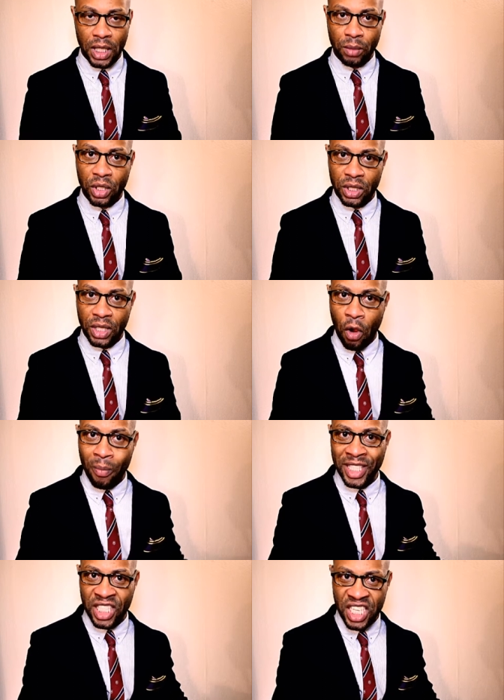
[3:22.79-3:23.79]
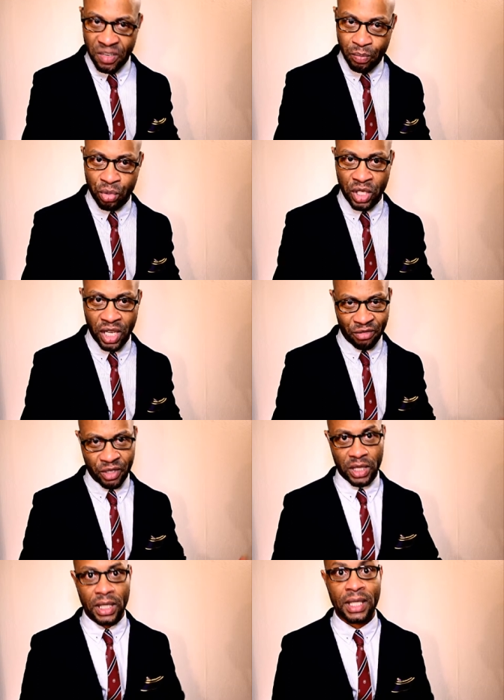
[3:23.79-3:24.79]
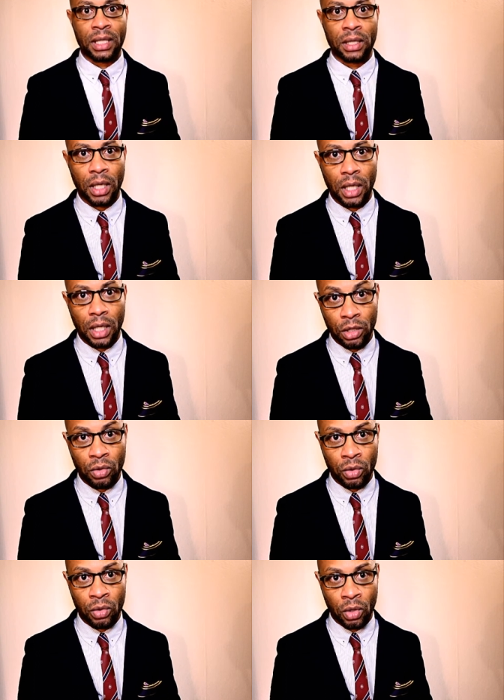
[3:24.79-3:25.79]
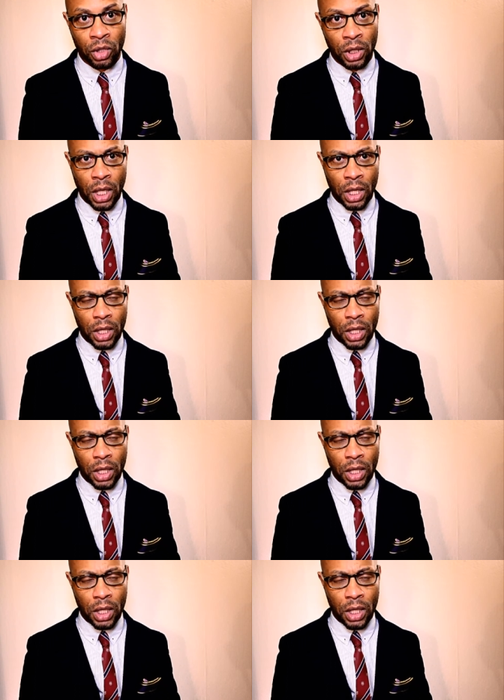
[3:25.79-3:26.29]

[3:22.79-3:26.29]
temos que ter homens limpos à frente dessas instituições.